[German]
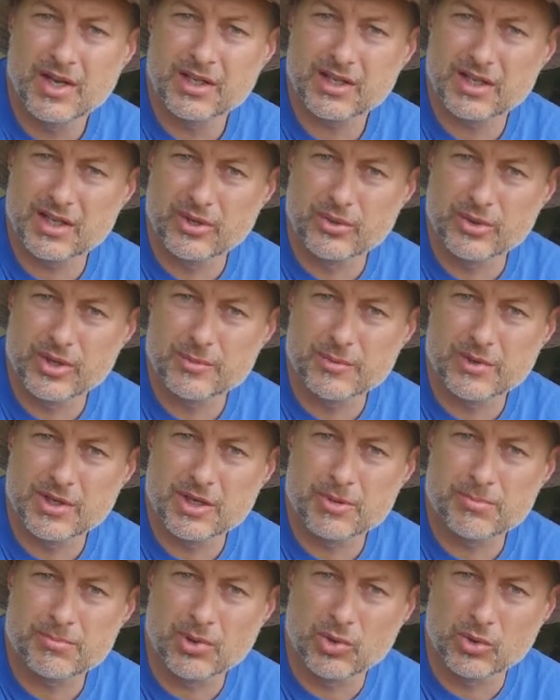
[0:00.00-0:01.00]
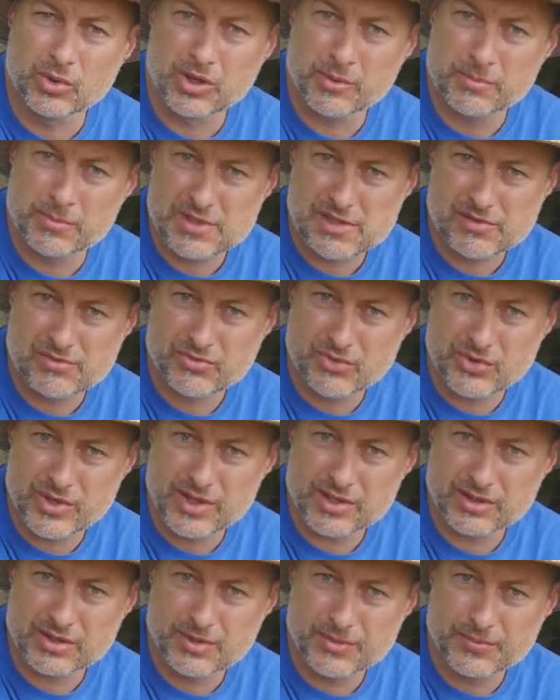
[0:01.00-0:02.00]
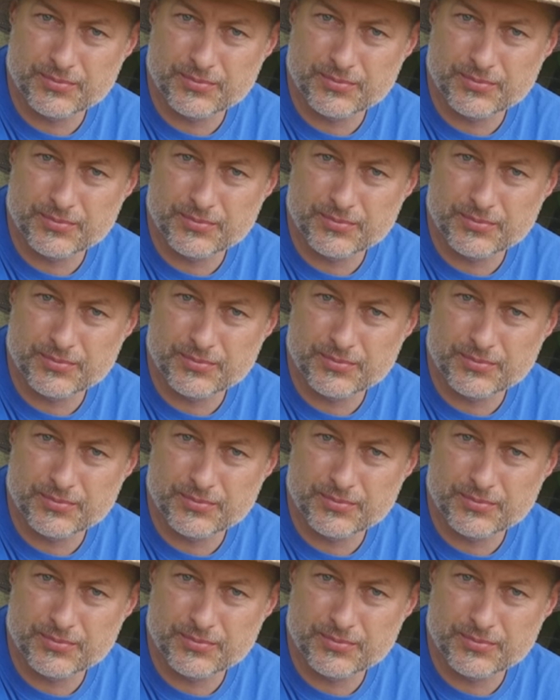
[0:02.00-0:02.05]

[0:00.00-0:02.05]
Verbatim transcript: Der hält mir den Boden ein bisschen feucht